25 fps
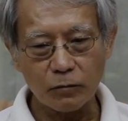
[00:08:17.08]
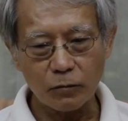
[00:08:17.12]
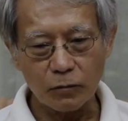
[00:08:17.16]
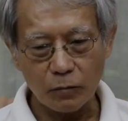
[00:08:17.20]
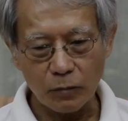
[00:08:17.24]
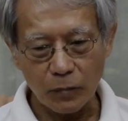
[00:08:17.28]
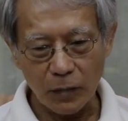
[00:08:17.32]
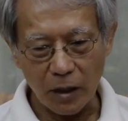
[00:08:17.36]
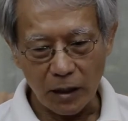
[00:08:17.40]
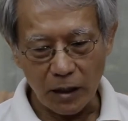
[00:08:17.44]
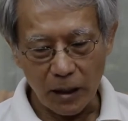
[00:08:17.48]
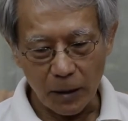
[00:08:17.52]

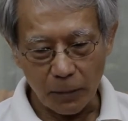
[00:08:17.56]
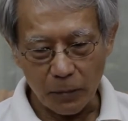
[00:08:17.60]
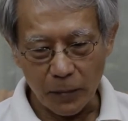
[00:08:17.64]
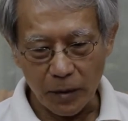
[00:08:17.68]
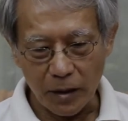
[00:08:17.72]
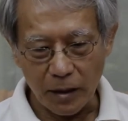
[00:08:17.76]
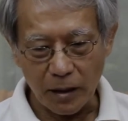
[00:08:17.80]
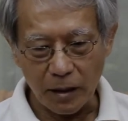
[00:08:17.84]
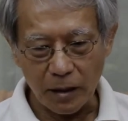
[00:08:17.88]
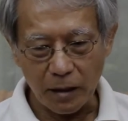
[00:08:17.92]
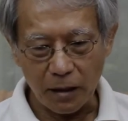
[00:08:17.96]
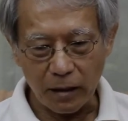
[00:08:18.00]
เหมือนกับ
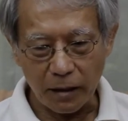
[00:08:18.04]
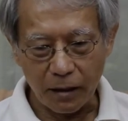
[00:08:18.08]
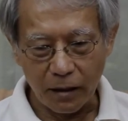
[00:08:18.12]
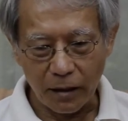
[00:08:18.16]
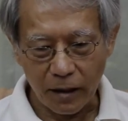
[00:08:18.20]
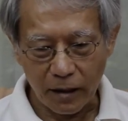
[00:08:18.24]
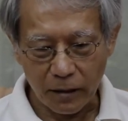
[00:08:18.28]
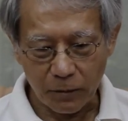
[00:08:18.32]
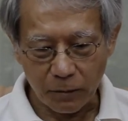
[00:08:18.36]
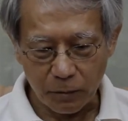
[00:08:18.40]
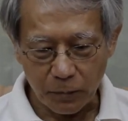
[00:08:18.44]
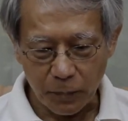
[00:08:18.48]
มี
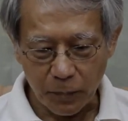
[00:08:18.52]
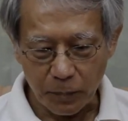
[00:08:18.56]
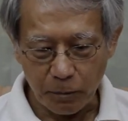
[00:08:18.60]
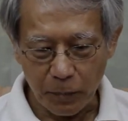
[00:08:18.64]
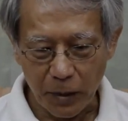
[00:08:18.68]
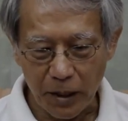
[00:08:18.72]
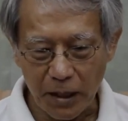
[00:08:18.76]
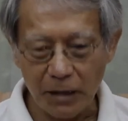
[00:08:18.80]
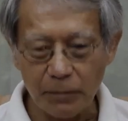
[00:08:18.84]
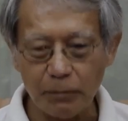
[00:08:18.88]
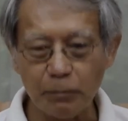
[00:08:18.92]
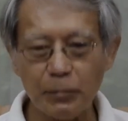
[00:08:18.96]
เงิน
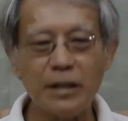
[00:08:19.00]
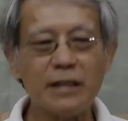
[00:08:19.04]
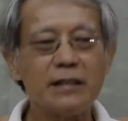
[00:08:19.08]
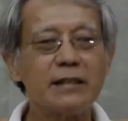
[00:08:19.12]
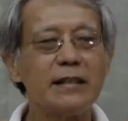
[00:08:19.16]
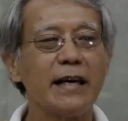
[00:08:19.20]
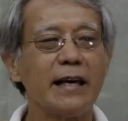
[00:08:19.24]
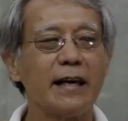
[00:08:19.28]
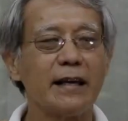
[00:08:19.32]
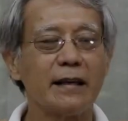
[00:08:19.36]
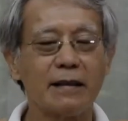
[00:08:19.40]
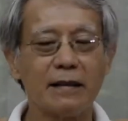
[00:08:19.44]
เพิ่มพิ
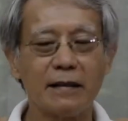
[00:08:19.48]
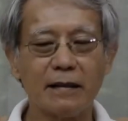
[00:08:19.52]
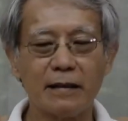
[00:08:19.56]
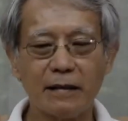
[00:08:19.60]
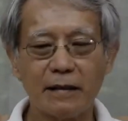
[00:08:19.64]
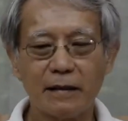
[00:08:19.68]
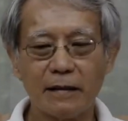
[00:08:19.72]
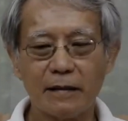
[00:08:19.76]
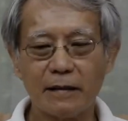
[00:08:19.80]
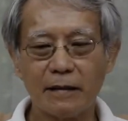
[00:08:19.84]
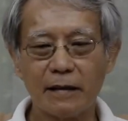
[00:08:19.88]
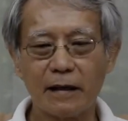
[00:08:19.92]
เศษ
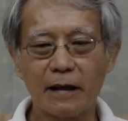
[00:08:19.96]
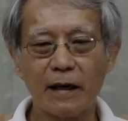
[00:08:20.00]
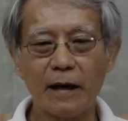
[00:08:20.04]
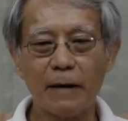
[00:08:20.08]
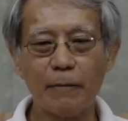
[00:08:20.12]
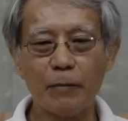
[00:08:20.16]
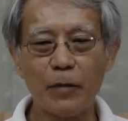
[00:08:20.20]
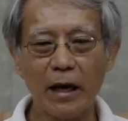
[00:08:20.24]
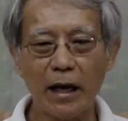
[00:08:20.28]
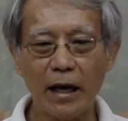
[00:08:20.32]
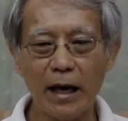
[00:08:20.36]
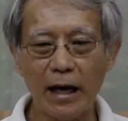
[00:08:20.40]
นะครับ
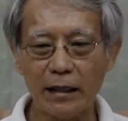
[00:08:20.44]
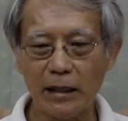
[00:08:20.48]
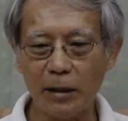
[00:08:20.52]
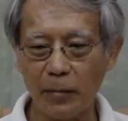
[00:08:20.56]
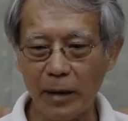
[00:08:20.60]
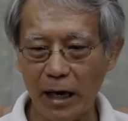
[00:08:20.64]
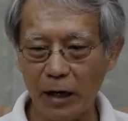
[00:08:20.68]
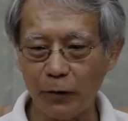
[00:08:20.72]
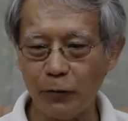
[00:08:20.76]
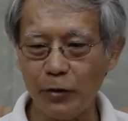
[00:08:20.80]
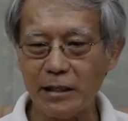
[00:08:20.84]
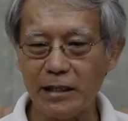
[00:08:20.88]
ในการ
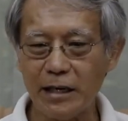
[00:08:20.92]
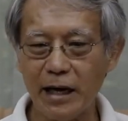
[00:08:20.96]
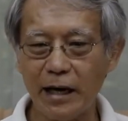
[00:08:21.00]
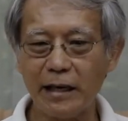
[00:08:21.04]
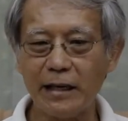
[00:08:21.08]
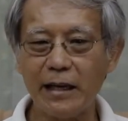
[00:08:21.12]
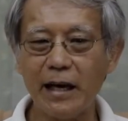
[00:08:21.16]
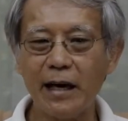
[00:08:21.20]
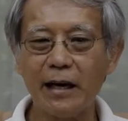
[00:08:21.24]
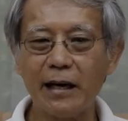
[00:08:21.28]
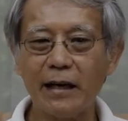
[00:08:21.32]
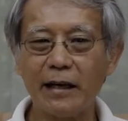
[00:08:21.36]
ทำงานวิจัย
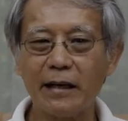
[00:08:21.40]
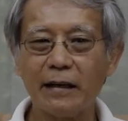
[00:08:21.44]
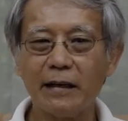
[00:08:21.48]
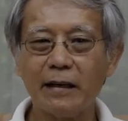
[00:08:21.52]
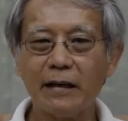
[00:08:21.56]
ได้